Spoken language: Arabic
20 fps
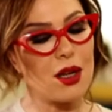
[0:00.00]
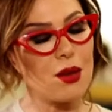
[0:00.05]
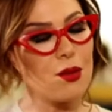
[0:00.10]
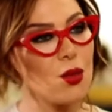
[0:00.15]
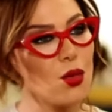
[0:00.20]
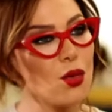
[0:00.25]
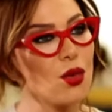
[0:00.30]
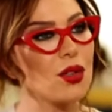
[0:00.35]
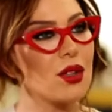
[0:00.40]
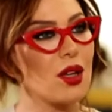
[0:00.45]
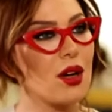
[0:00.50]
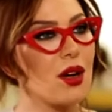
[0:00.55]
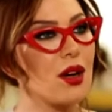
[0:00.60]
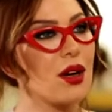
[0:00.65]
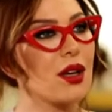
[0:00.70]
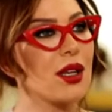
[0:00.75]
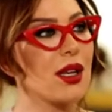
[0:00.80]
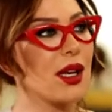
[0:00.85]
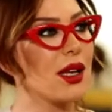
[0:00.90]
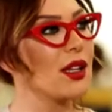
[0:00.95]

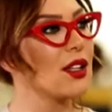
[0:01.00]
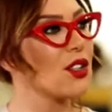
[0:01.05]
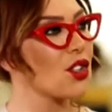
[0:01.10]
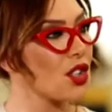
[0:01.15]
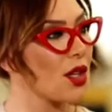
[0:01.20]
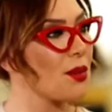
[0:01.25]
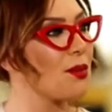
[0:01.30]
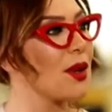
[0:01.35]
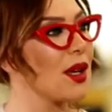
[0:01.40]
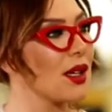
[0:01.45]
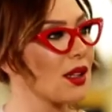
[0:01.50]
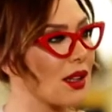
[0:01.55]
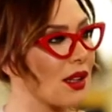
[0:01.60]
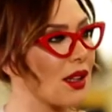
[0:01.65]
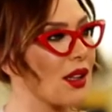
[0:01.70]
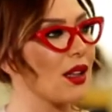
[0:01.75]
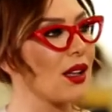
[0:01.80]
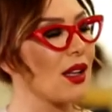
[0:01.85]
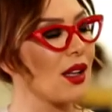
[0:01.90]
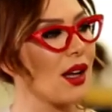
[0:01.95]
الموضه يلي الشابات
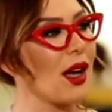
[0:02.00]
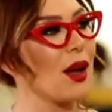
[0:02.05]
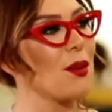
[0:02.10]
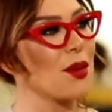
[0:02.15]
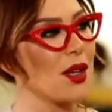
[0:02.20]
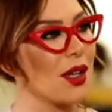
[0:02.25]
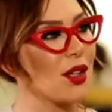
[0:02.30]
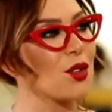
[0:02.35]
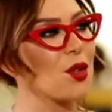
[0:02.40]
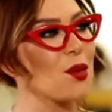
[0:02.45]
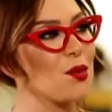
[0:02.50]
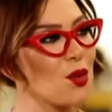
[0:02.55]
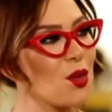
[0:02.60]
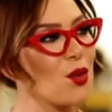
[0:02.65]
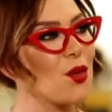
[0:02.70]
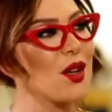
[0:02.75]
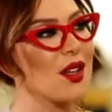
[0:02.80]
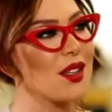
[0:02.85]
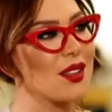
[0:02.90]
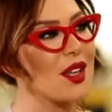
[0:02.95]
عم
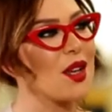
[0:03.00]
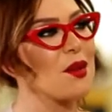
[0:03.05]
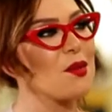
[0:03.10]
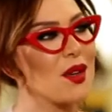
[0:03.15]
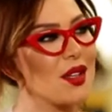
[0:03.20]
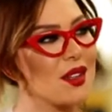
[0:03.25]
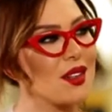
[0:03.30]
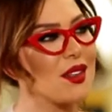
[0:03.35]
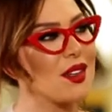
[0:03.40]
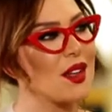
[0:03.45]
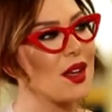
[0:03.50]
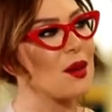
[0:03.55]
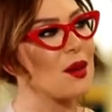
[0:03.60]
يعتمدوها دائما